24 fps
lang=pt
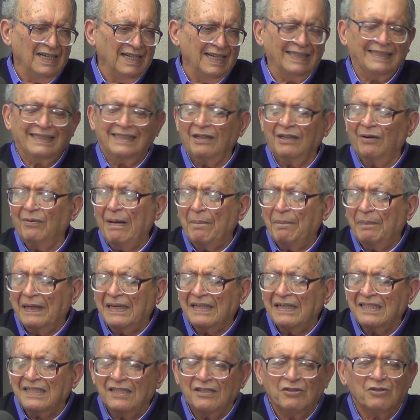Então é
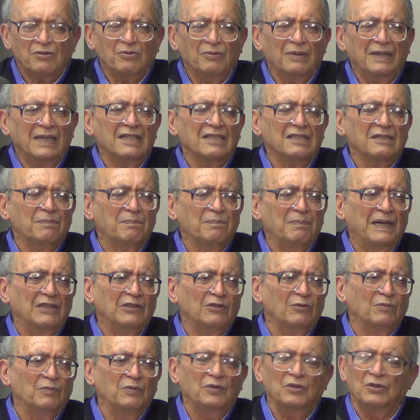preciso um
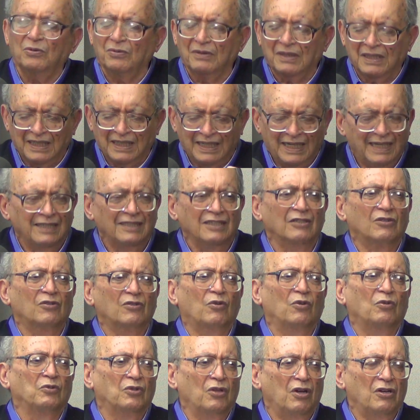respeito muito grande
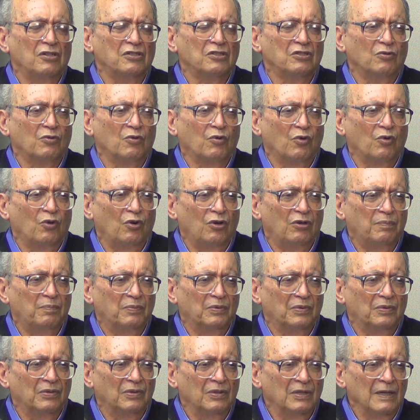com o nosso
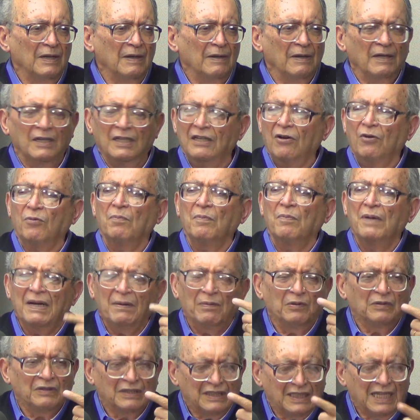corpo e, ao
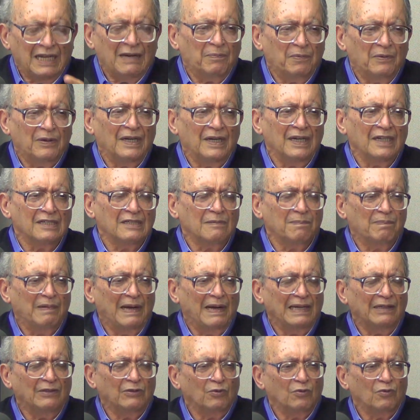mesmo tempo,
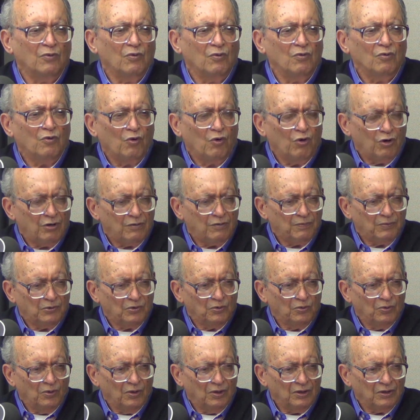respeito com o corpo
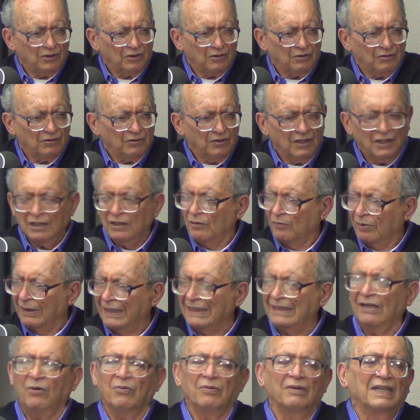do outro.
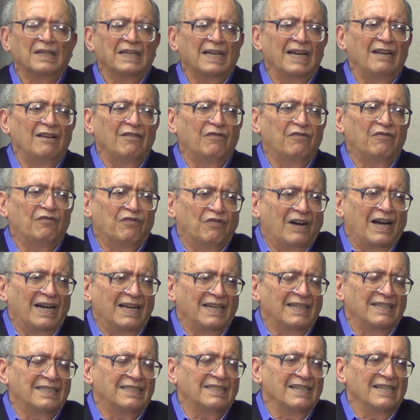Quando alguém
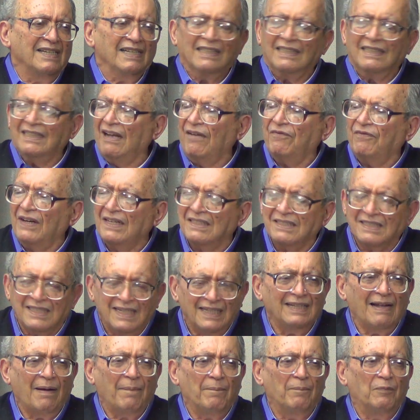faz, está
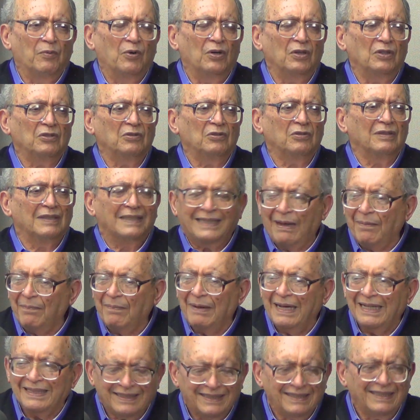fazendo aborto, está
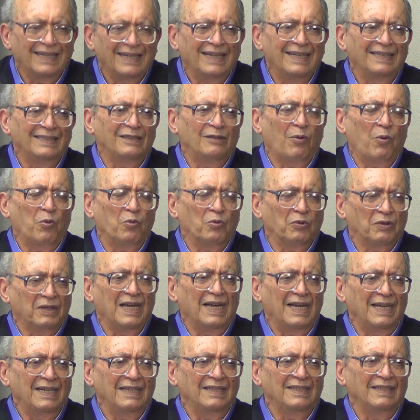matando
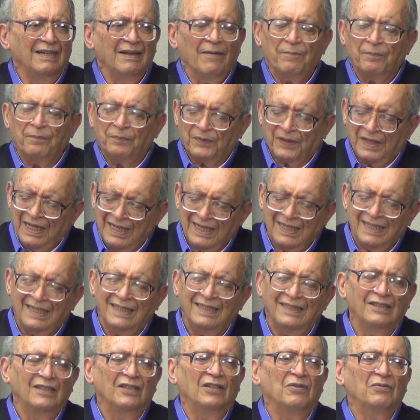alguém,
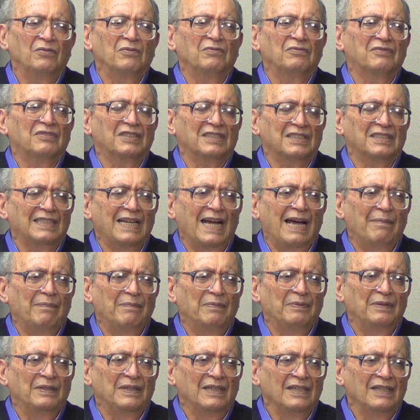ele não
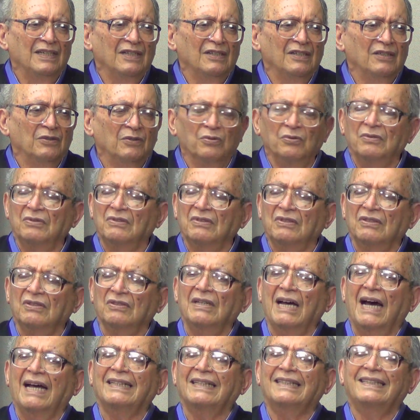sabe o
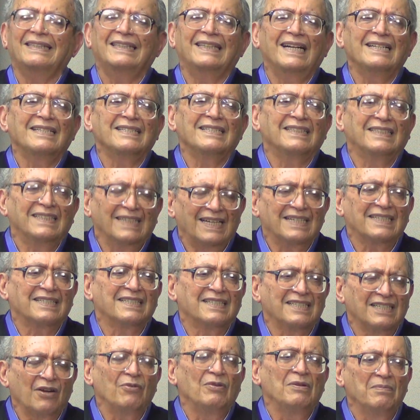a
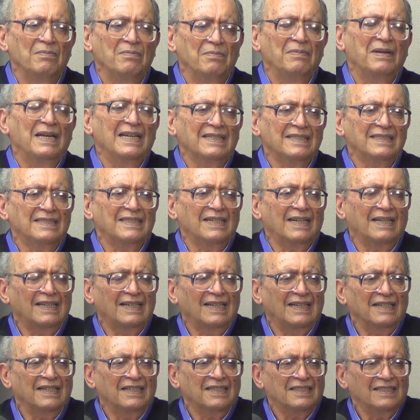transgressão imensa
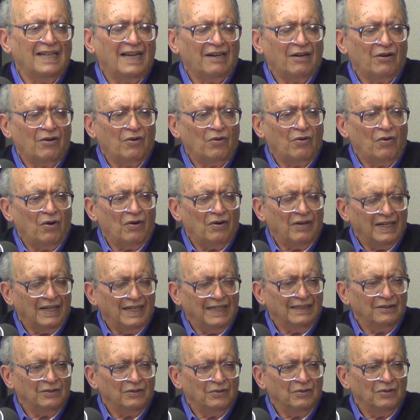que ele está
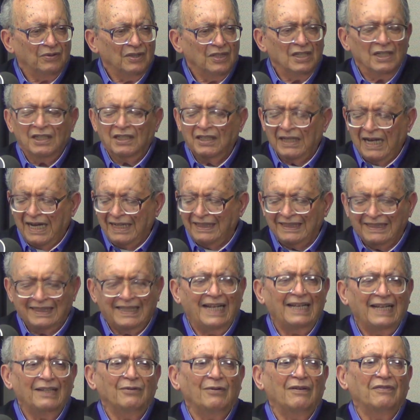correndo,
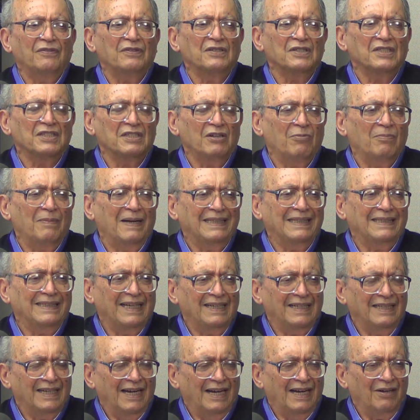até numa visão
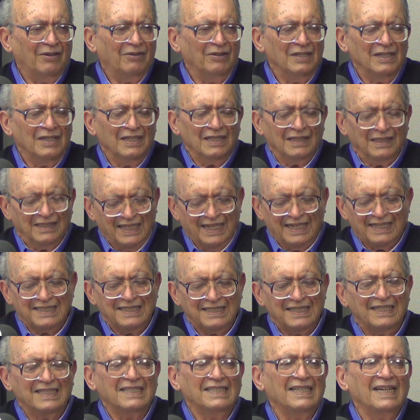material,
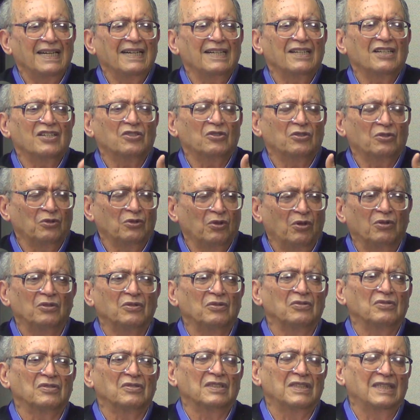desses seres
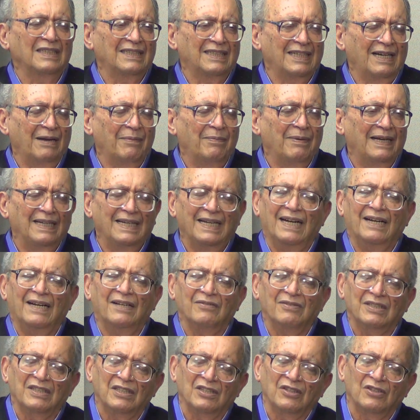todos que
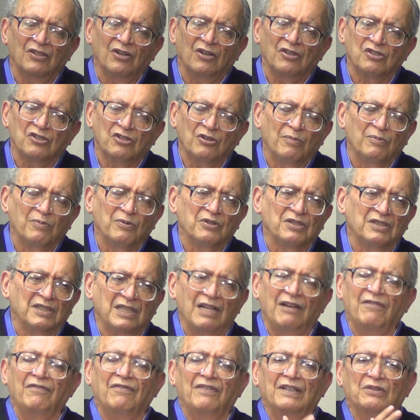trabalharam e que nós somos
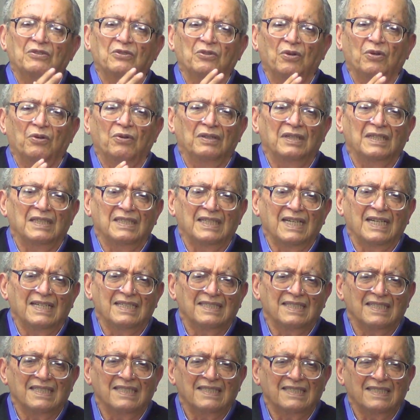devedores a
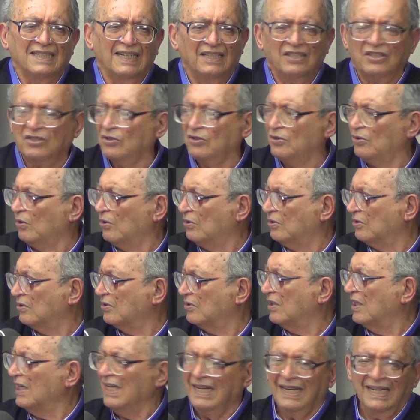esses seres
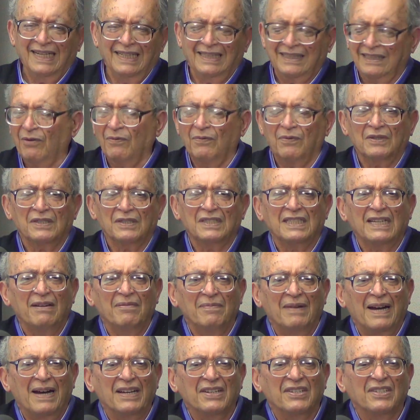todos. Então você
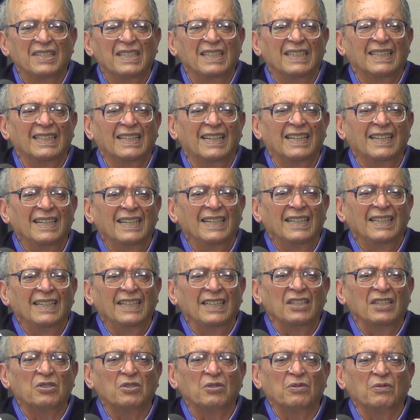imagina,
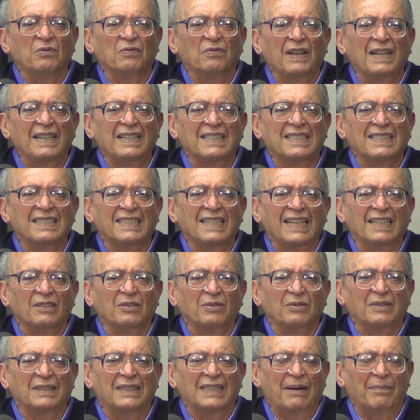isso vem
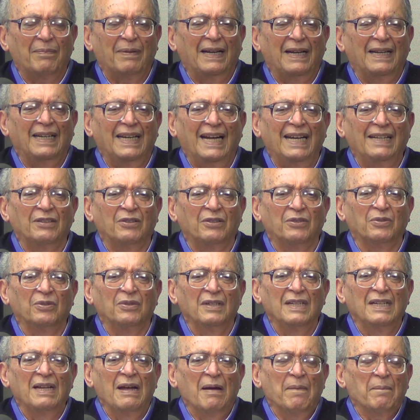sendo trabalhado,
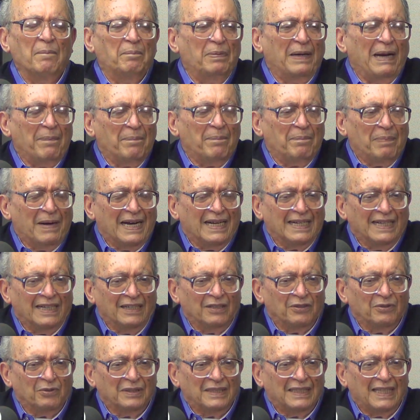
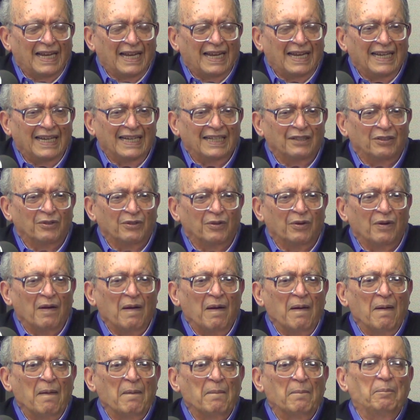preparando o terreno
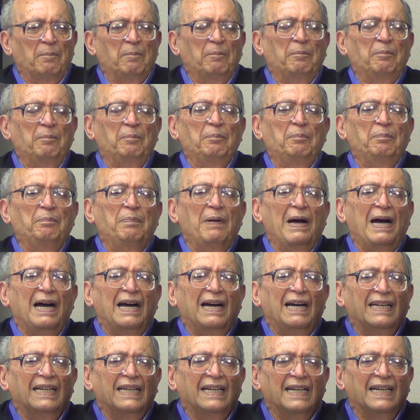
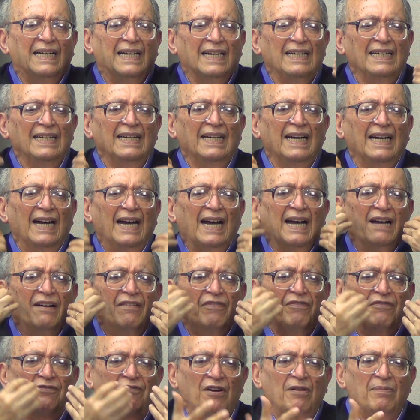para
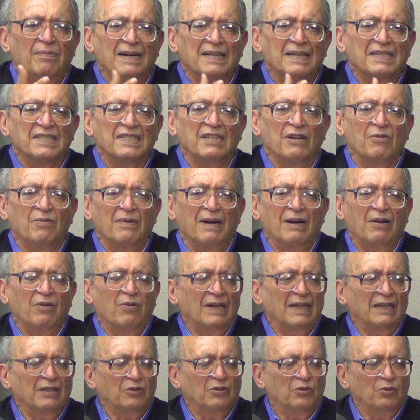a formação
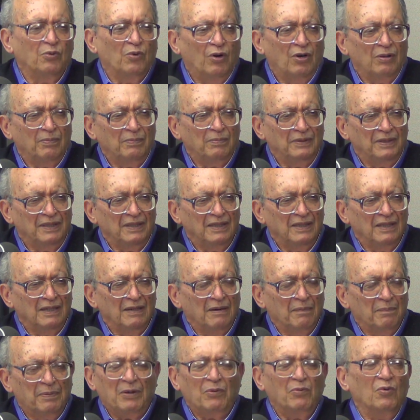agora do homem
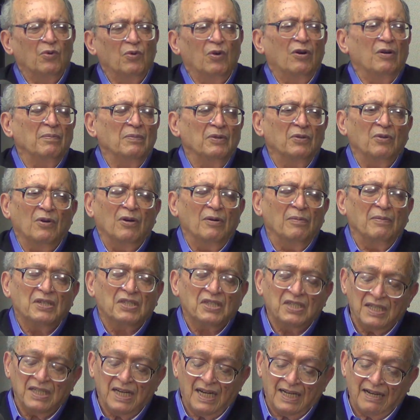para o homem. O homem
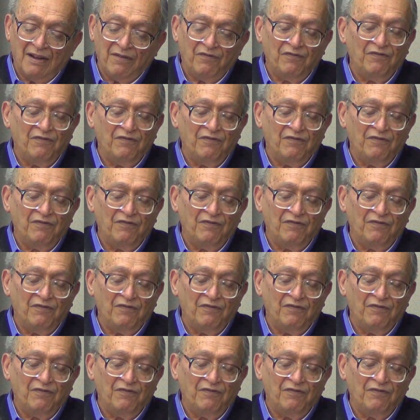chega, é